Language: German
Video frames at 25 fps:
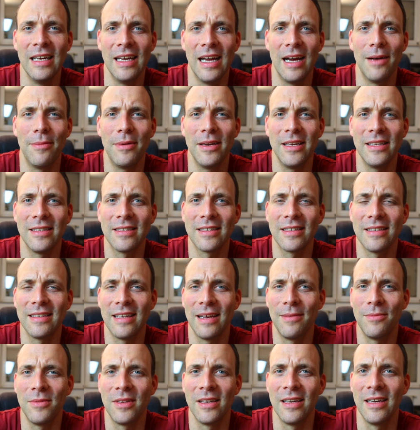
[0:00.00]
aber
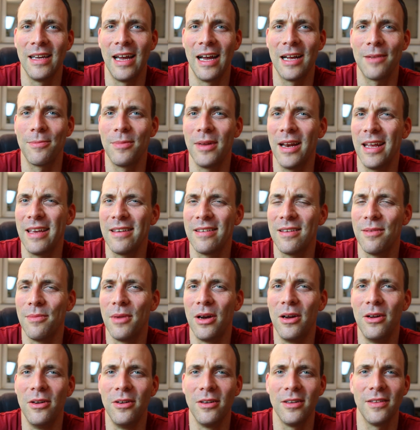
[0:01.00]
insgesamt hat man eigentlich
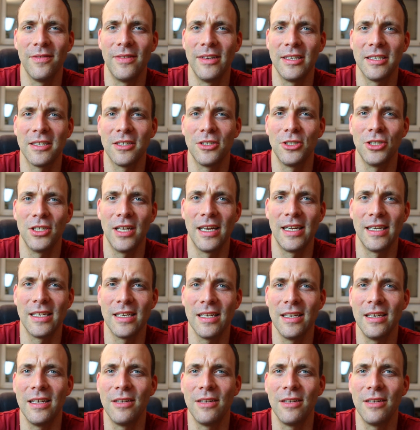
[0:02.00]
immer irgendwelche Gestalten,